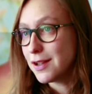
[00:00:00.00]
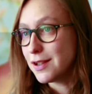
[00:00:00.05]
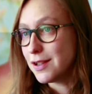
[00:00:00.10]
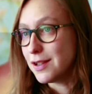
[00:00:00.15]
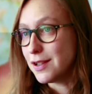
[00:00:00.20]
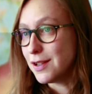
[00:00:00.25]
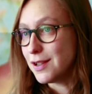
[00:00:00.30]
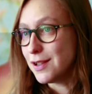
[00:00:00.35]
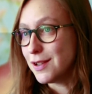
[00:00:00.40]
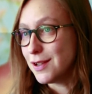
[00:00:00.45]

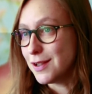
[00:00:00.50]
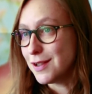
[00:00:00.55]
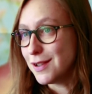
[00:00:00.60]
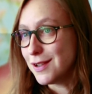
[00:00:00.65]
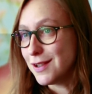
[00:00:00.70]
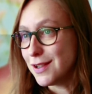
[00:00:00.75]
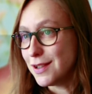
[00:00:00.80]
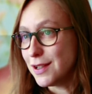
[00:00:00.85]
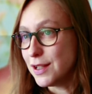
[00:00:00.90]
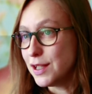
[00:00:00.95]
les,
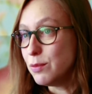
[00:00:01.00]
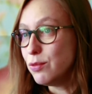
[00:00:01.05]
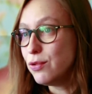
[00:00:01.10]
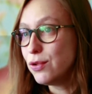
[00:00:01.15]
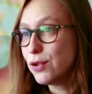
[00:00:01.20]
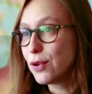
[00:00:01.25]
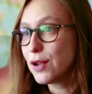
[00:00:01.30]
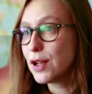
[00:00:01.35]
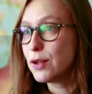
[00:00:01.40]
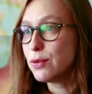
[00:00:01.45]

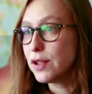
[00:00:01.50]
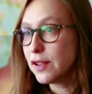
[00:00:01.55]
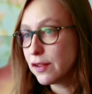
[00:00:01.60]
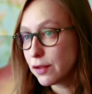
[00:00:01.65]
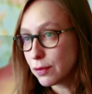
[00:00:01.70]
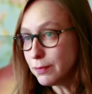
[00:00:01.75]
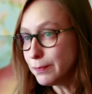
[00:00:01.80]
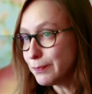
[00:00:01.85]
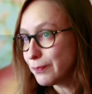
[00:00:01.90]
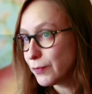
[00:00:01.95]
débutants là où ils
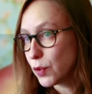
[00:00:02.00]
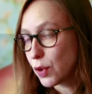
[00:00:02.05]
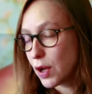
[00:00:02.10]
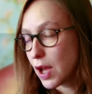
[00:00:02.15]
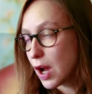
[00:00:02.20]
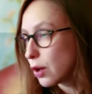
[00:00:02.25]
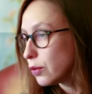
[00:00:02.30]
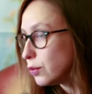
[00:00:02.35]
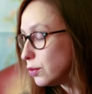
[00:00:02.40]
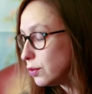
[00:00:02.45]
sont, dans
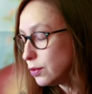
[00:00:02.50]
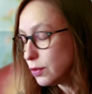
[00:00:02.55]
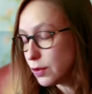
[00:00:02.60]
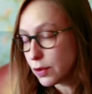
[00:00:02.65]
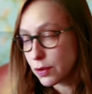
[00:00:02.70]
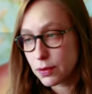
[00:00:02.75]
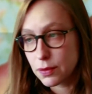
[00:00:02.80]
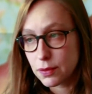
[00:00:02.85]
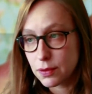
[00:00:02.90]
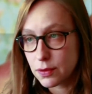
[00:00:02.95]
la rue,
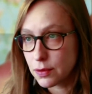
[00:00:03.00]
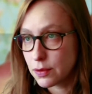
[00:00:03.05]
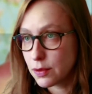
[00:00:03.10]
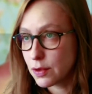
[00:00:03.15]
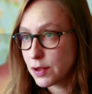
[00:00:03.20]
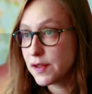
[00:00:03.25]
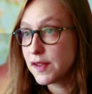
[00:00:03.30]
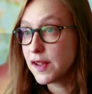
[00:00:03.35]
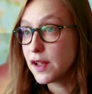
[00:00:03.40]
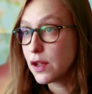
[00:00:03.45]
dans,
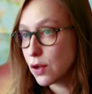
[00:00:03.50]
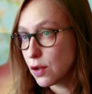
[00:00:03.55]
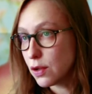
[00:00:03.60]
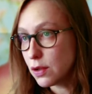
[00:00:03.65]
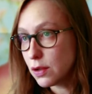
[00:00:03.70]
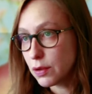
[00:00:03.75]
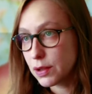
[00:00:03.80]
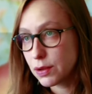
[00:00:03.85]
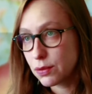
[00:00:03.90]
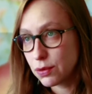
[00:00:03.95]
les
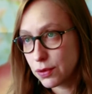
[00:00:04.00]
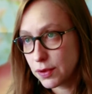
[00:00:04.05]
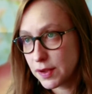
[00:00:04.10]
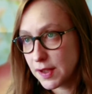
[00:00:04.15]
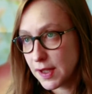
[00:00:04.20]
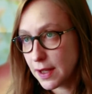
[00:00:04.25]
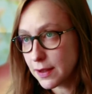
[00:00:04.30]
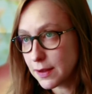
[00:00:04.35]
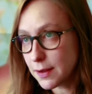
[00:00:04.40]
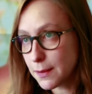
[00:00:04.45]
écoles, dans les cours de
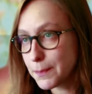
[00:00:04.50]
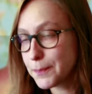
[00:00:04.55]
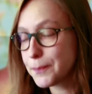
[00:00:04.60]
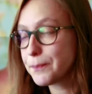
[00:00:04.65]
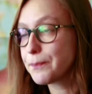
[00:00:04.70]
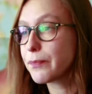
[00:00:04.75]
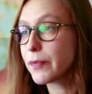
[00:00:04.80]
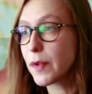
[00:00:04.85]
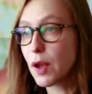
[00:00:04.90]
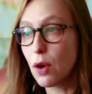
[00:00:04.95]
théâtre.
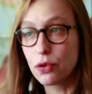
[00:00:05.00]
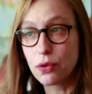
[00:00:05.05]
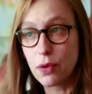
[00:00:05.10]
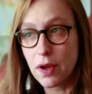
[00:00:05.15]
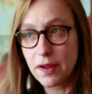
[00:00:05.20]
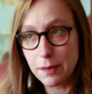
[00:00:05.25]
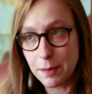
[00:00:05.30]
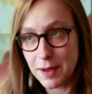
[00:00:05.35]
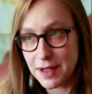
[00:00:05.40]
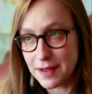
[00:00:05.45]
En
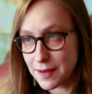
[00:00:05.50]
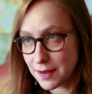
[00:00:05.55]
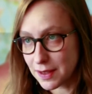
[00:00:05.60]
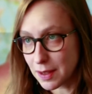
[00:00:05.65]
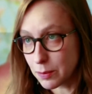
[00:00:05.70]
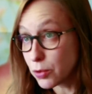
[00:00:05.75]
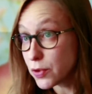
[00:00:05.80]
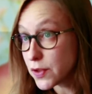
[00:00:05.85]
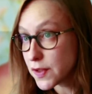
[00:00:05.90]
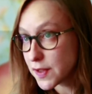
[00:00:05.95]
trois semaines, c'est
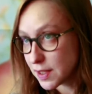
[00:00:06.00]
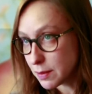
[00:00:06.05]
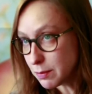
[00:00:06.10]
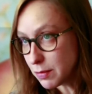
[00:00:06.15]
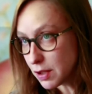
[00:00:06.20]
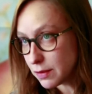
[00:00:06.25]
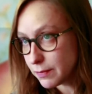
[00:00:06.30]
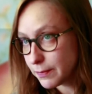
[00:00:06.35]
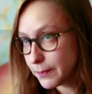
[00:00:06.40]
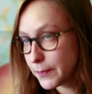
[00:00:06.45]
impossible.